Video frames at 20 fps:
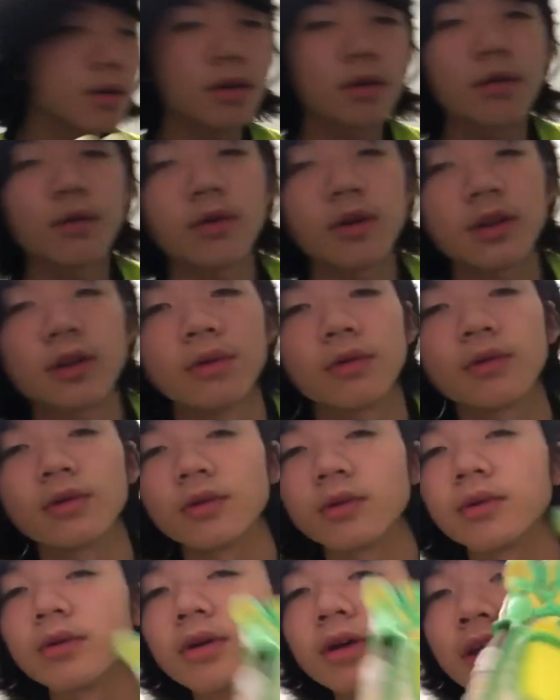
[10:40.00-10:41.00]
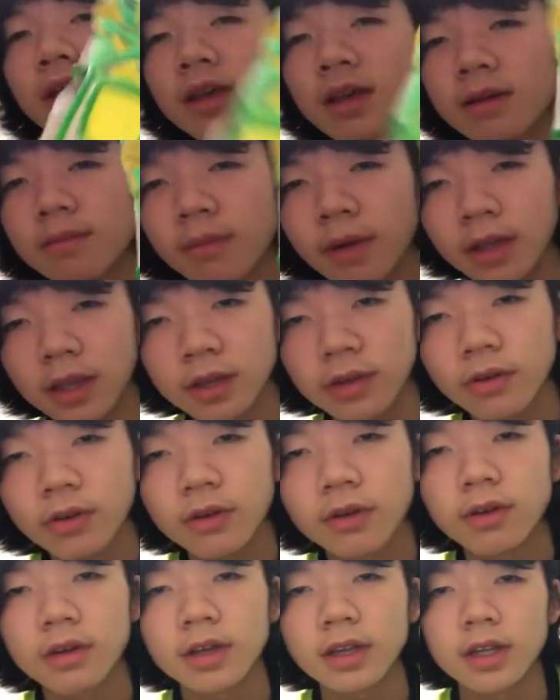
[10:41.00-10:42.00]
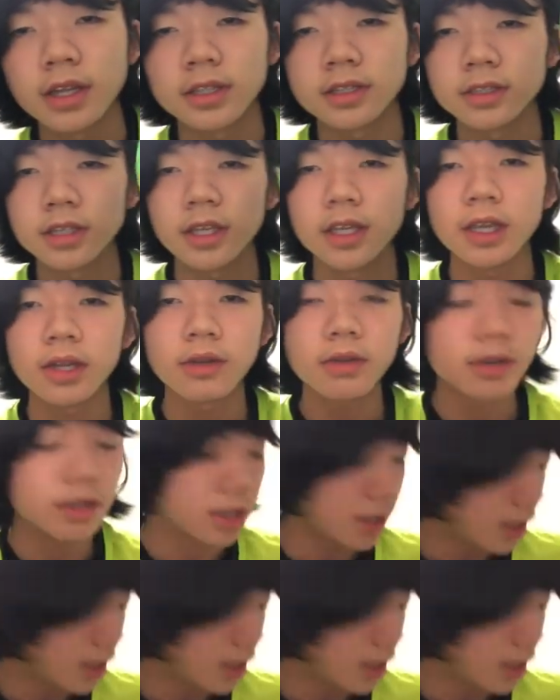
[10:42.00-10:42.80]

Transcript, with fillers: これ同様、まあ、色ですね。色に